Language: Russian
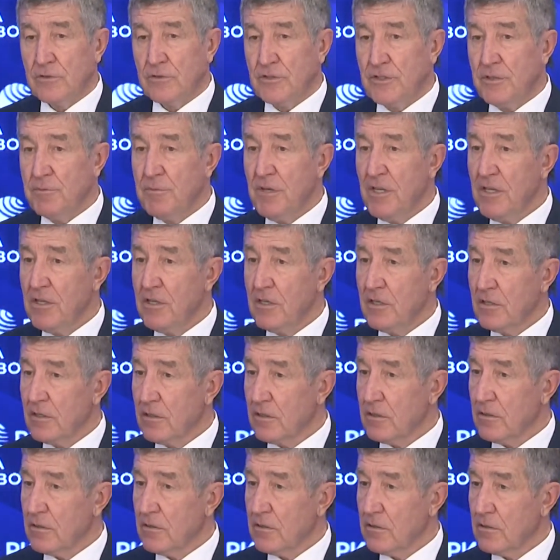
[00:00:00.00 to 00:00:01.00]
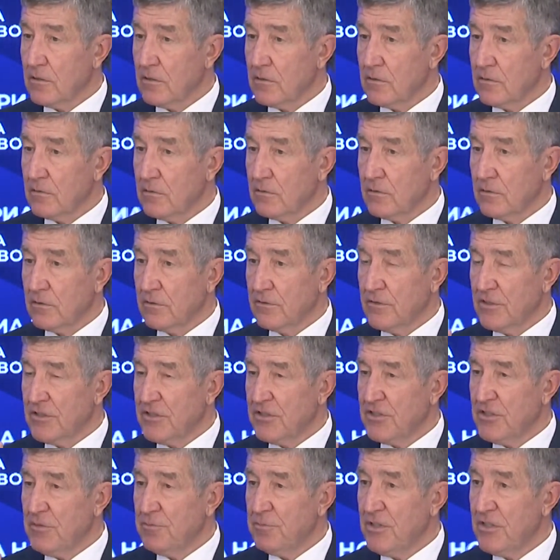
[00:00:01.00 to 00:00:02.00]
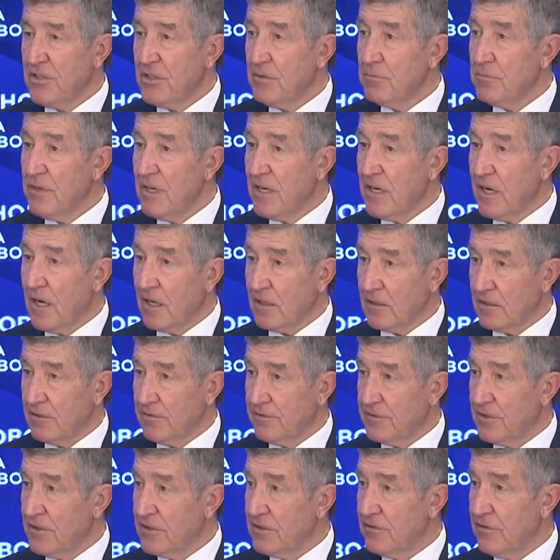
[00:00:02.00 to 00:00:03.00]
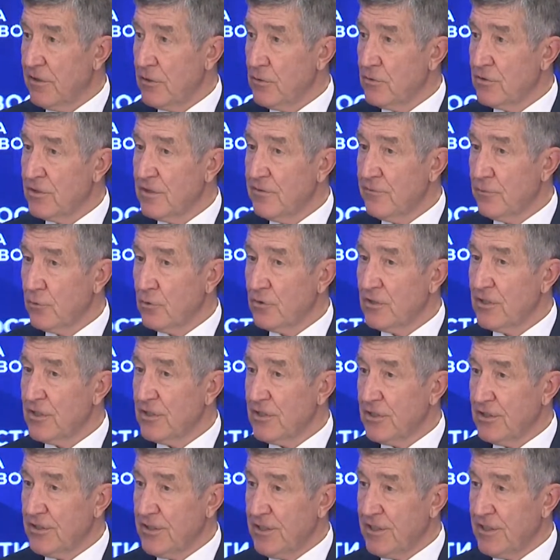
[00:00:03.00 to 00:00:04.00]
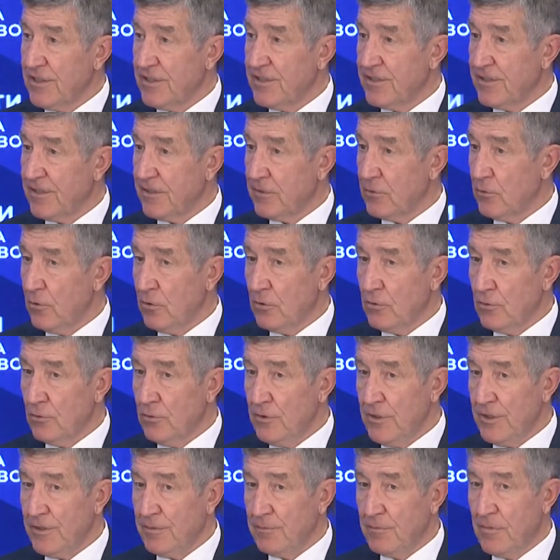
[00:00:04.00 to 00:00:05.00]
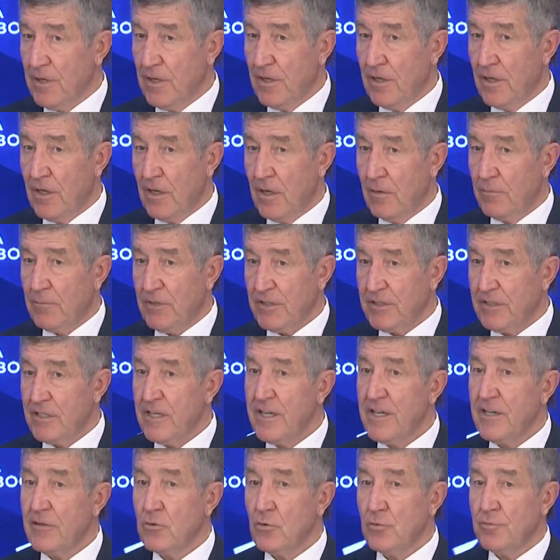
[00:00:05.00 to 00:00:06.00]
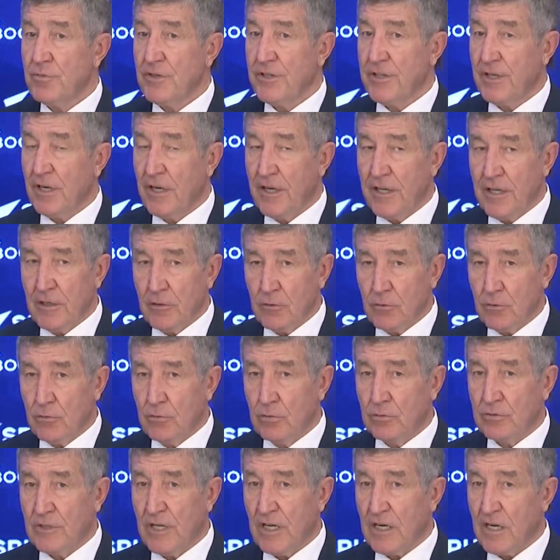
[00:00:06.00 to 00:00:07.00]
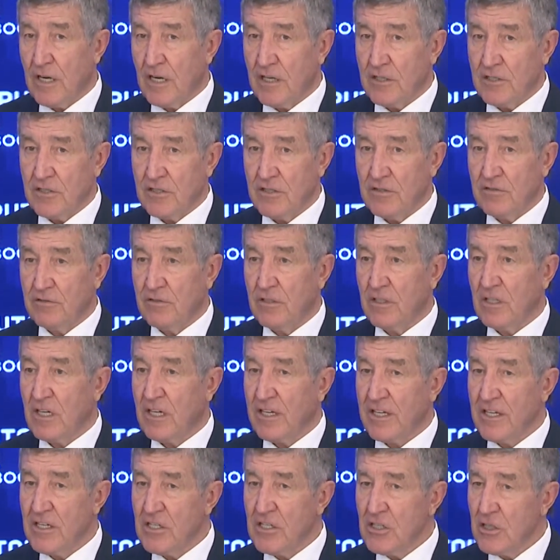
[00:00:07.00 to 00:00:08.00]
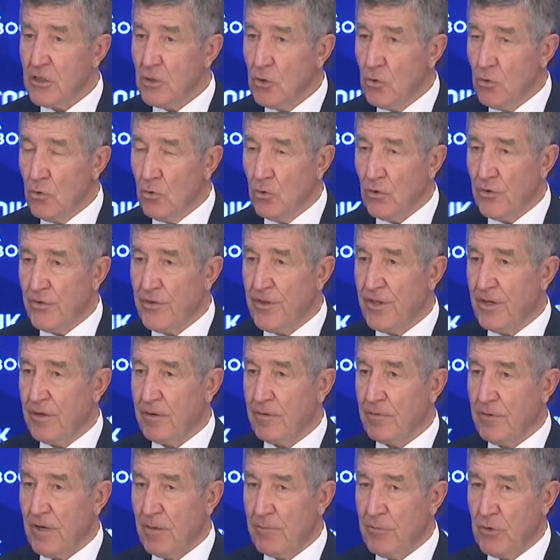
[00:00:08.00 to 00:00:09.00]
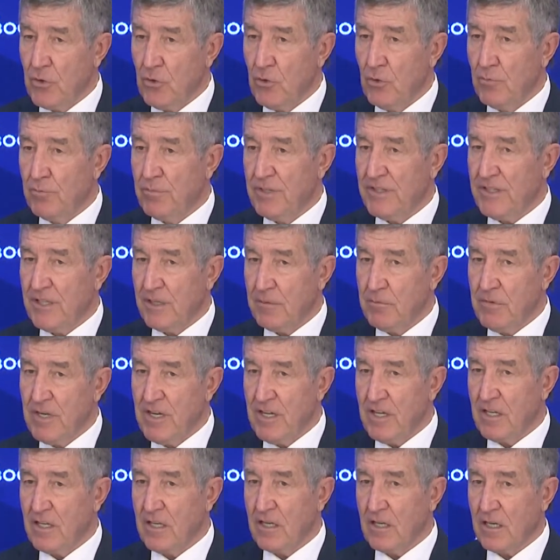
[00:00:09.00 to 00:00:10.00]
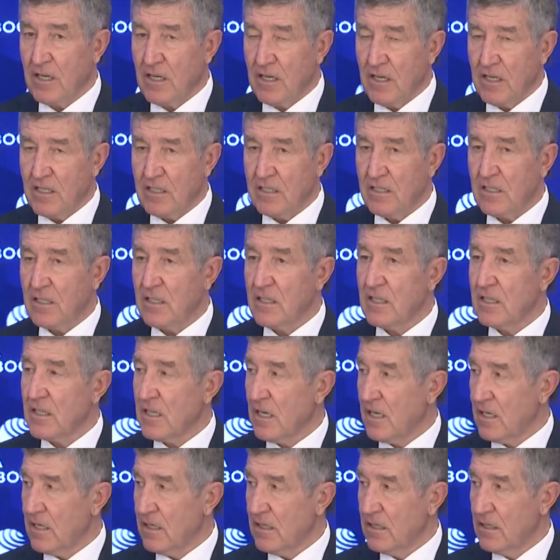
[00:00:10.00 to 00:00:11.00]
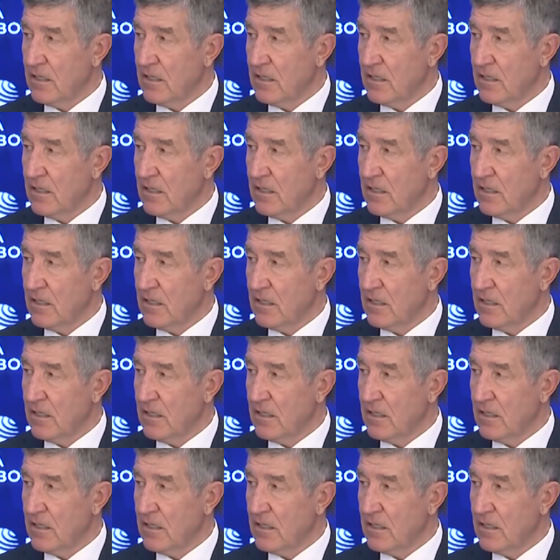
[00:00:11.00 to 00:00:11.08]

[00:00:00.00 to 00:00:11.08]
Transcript: Не менее 25 миллиардов, называют цифру даже 30, но округлим – последнюю пятилетку наращивал ежегодно объем потребления газа Китай.